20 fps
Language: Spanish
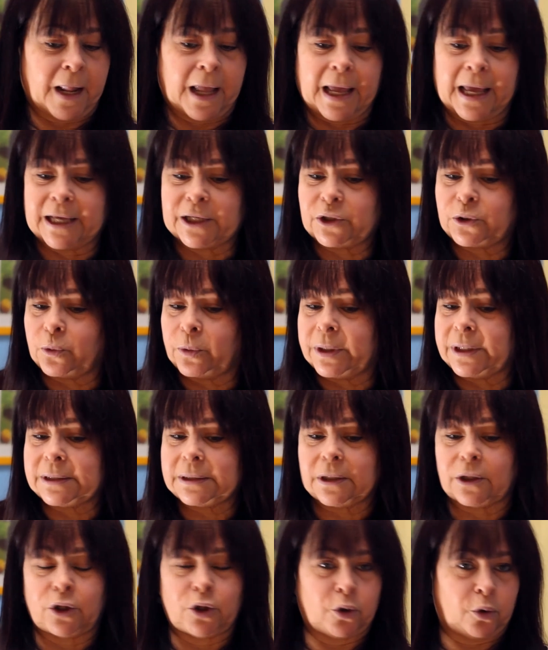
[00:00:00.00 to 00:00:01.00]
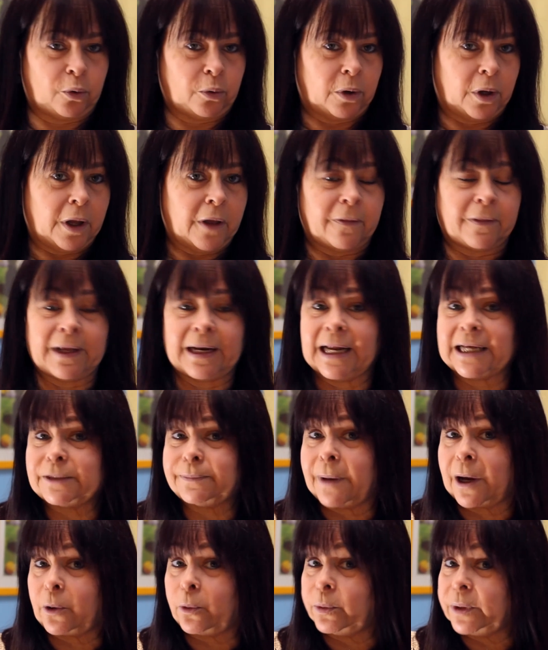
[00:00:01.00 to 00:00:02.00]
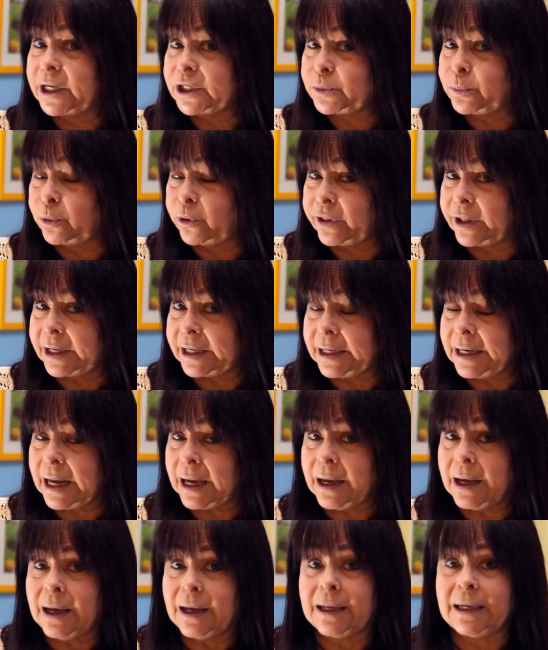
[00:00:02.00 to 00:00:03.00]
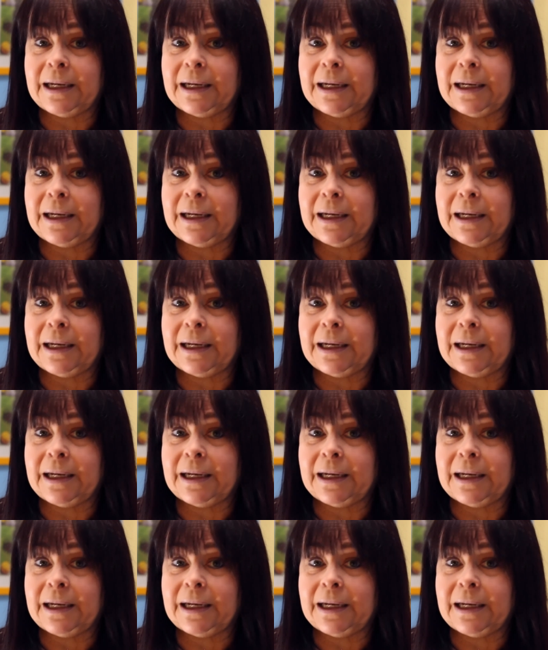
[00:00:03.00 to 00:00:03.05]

Eso es, no. Ni las vacunas modernas